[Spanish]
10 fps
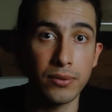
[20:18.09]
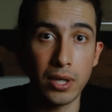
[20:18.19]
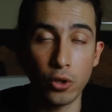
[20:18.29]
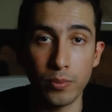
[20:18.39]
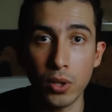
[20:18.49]

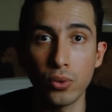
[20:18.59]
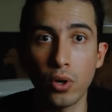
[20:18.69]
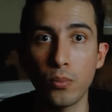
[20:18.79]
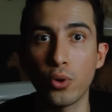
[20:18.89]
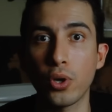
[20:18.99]
Del
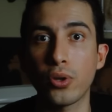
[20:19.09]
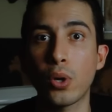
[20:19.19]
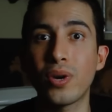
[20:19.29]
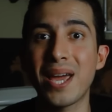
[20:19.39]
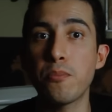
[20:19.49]
2001 murió
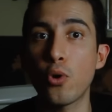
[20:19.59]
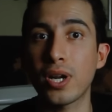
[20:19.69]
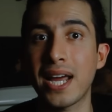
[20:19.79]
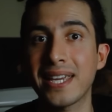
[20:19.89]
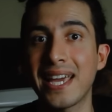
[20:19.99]
de una
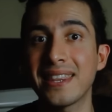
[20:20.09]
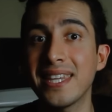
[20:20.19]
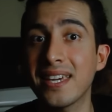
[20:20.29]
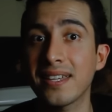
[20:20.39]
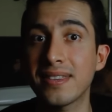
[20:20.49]
hemorragia
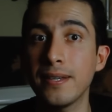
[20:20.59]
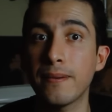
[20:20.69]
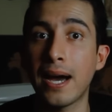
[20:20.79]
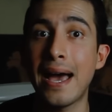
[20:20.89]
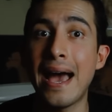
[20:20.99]

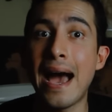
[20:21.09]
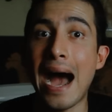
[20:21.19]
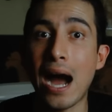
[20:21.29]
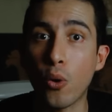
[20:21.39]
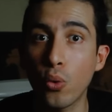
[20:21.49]
digestiva
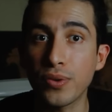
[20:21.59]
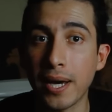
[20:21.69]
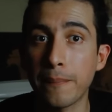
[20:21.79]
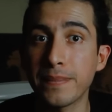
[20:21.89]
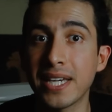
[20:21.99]

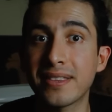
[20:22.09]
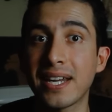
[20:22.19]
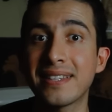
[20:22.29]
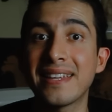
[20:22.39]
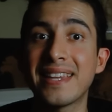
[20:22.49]
aguda
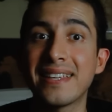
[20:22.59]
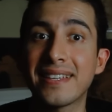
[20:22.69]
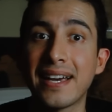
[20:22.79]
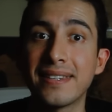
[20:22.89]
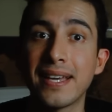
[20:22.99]
mientras
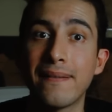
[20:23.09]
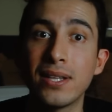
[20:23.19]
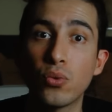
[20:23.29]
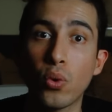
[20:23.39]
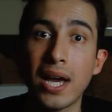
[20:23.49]
descansaba
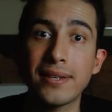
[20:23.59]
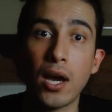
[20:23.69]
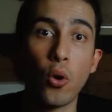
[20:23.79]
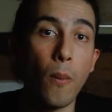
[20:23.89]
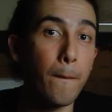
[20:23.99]
en su
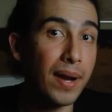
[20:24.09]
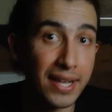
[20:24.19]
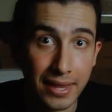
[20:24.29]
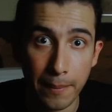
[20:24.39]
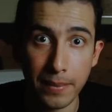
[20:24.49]
casa
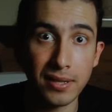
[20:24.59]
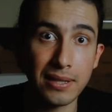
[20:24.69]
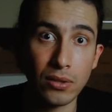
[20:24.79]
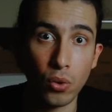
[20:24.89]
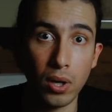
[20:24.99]

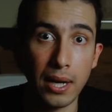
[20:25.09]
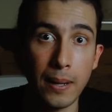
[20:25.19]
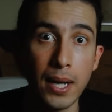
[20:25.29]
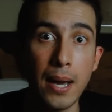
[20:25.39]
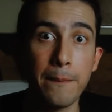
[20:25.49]
completamente sola.